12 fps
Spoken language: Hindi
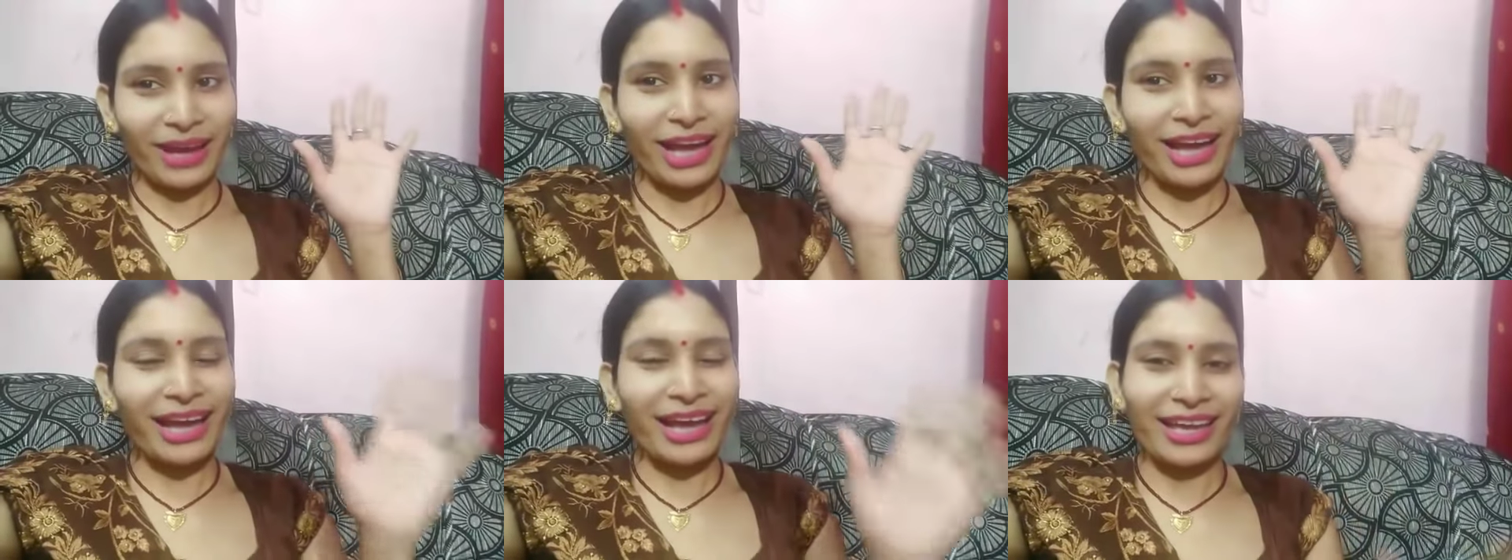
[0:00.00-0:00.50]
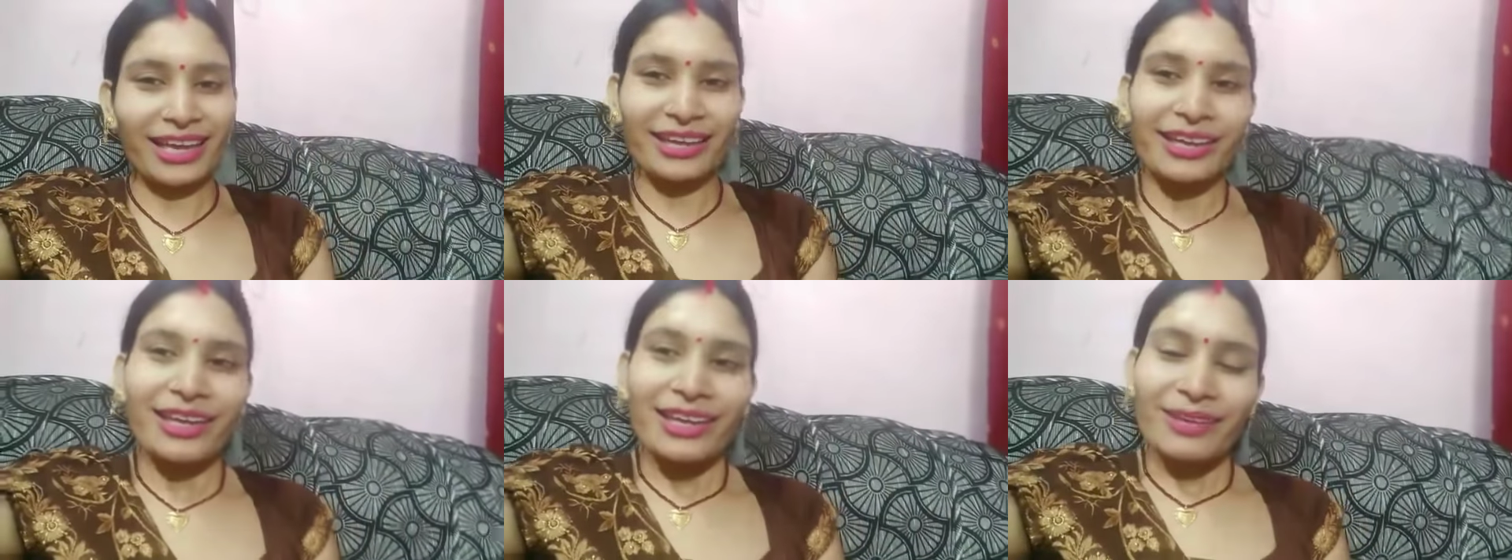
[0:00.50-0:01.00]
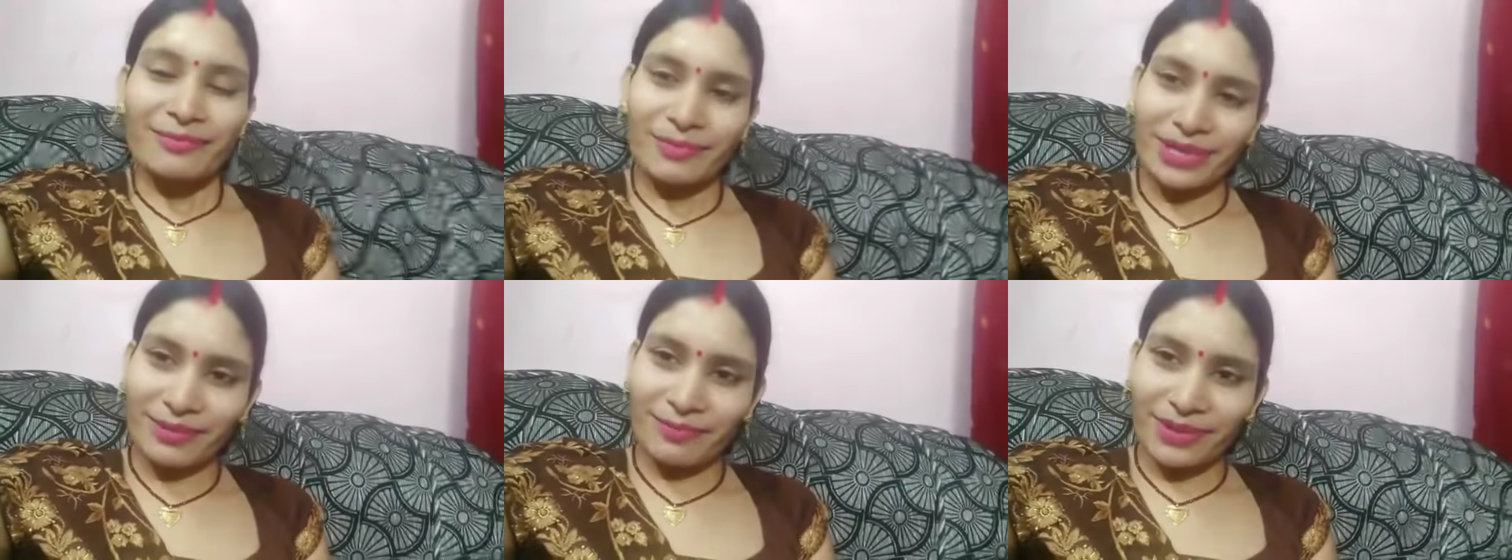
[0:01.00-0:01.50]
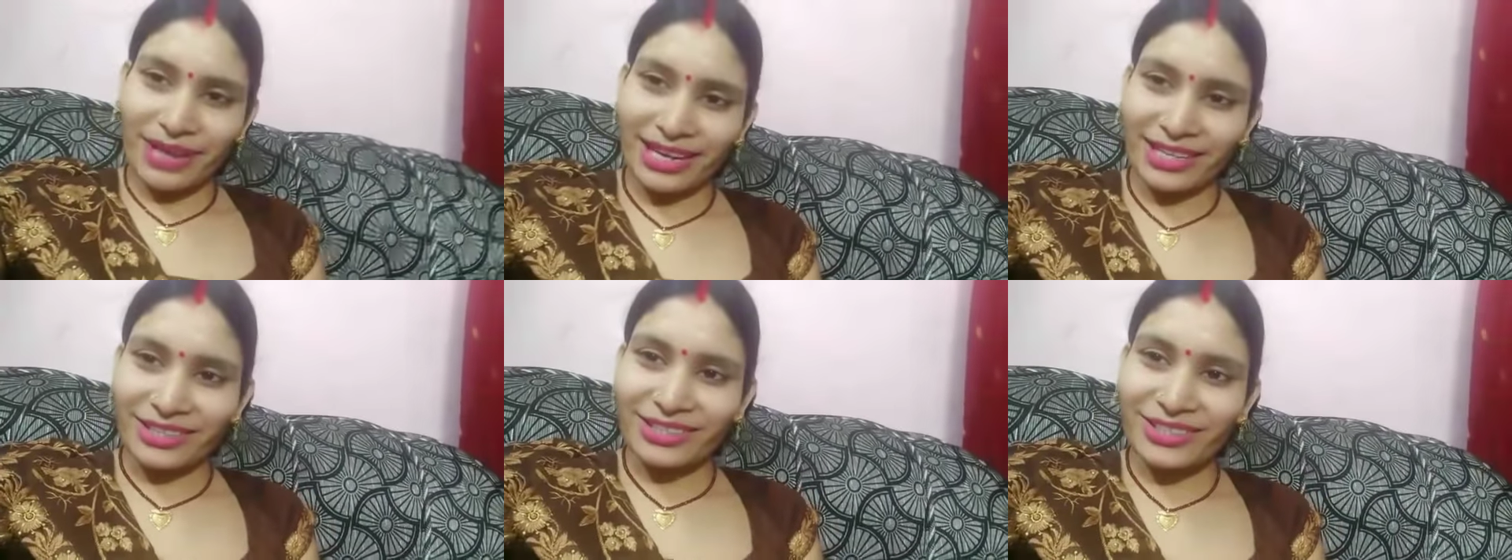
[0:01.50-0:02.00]
बाय मेरे
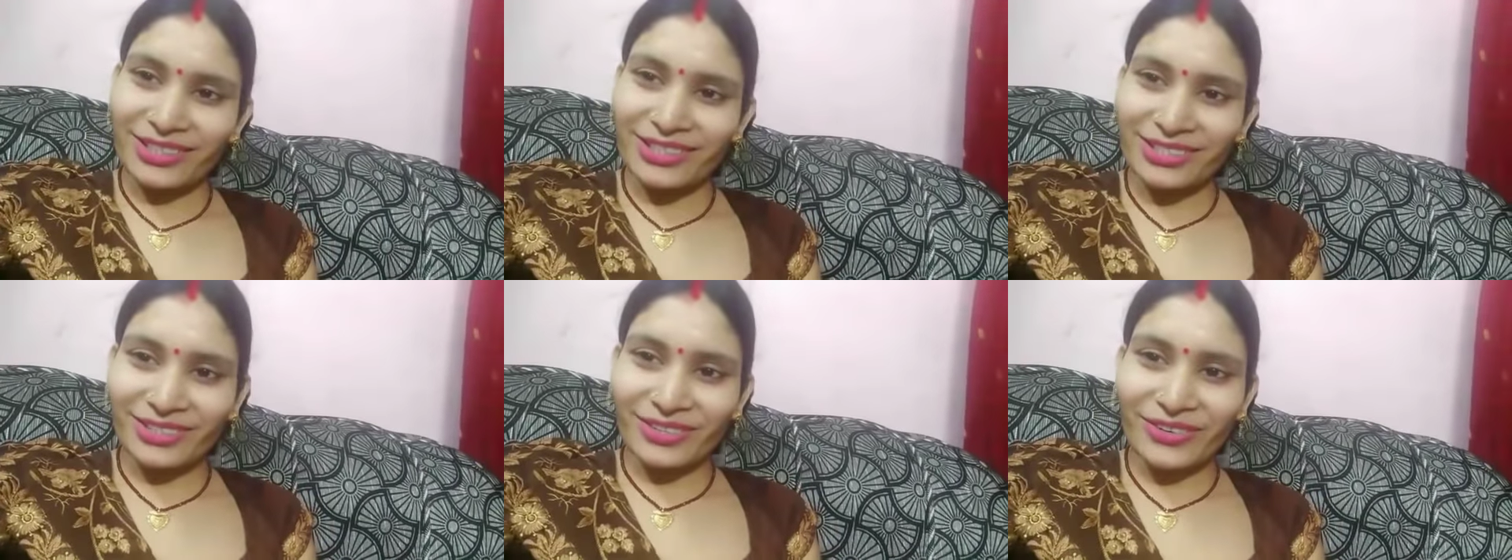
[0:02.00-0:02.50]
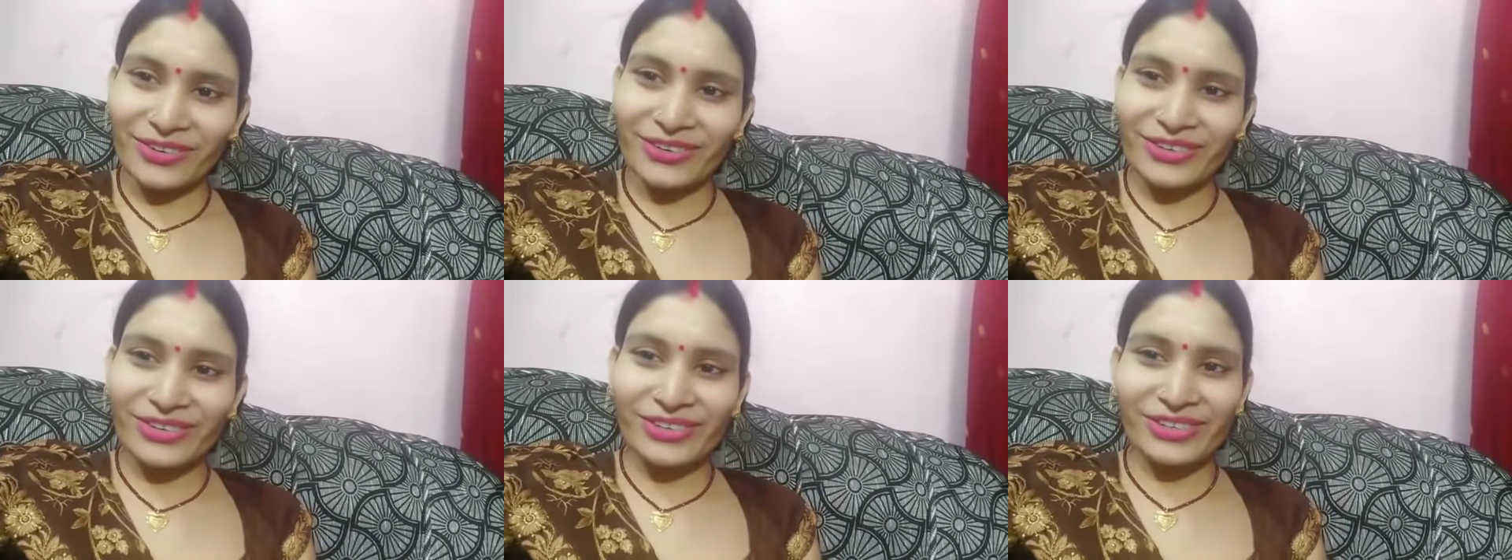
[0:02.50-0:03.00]
प्यारे दोस्तों